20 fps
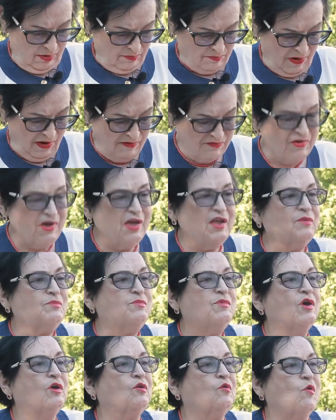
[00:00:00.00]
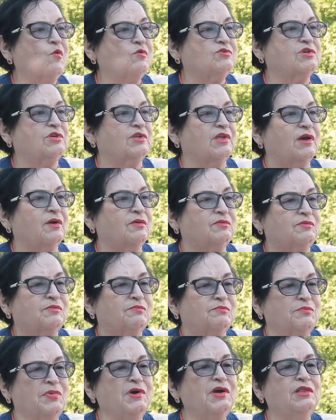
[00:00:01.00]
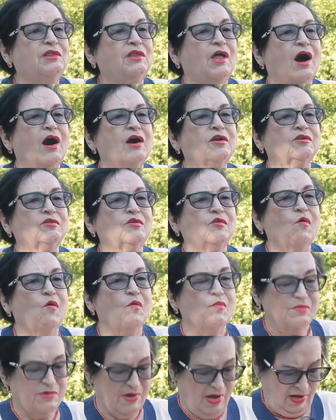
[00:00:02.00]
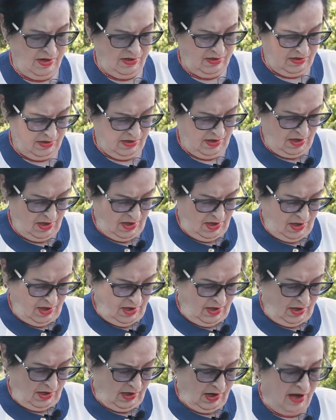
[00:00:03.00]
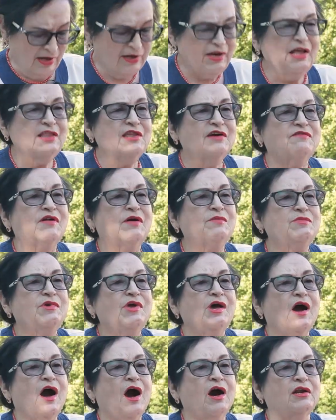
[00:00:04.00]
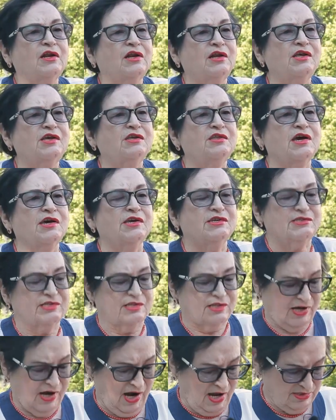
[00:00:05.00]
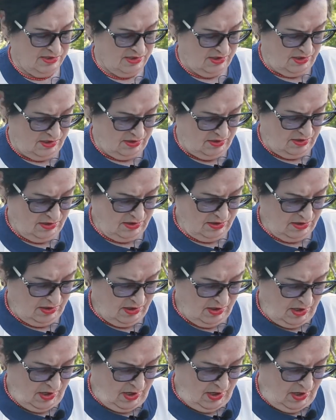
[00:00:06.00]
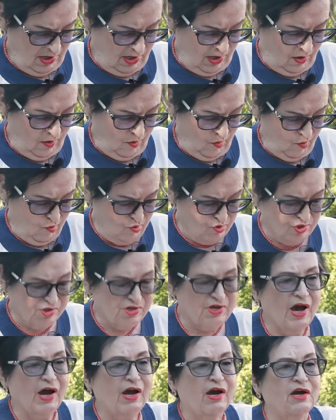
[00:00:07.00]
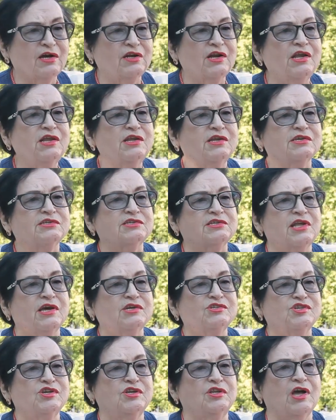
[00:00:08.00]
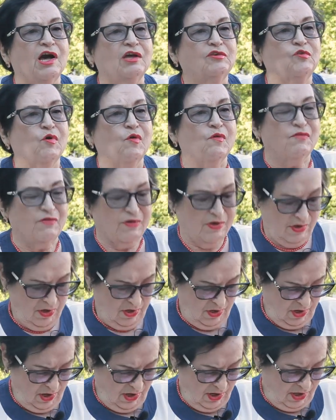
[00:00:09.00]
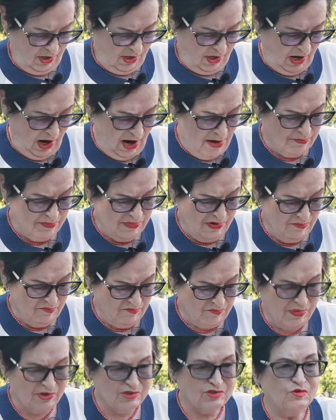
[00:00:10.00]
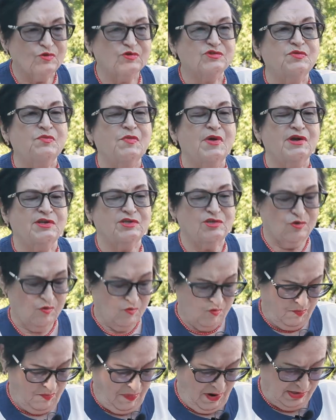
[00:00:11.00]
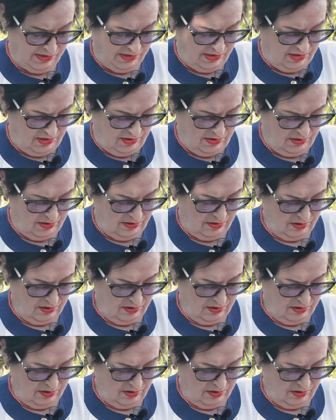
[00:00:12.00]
Поверь мне, Родина, был орлом я, горела во мне орлиная страсть. Уж я крылья сложил готовый, камнем без бездну смерти упасть.